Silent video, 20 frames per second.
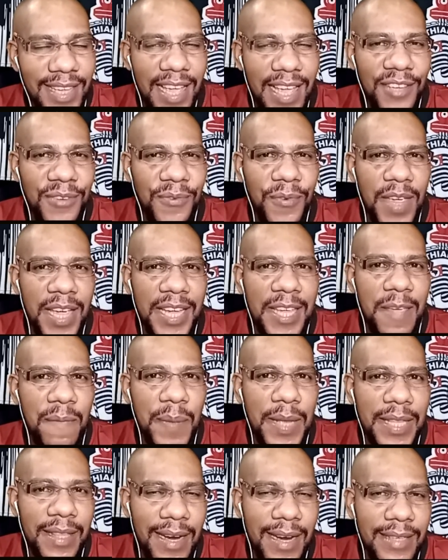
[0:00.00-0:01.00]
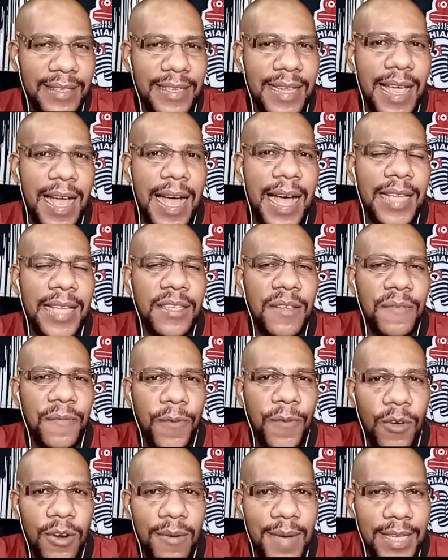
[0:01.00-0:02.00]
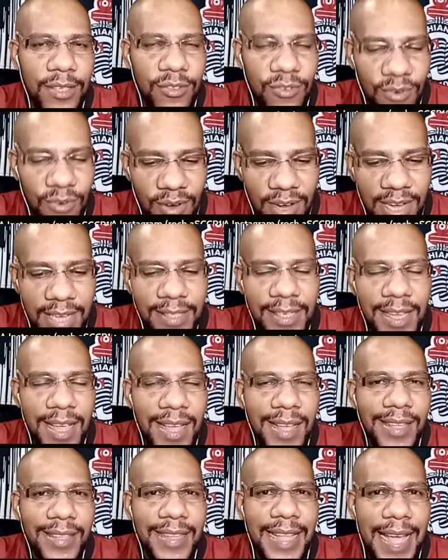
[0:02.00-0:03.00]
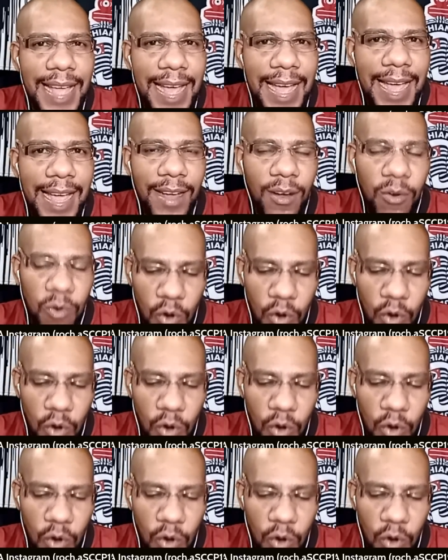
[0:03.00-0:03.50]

A gente vem aqui para trazer as informações, né?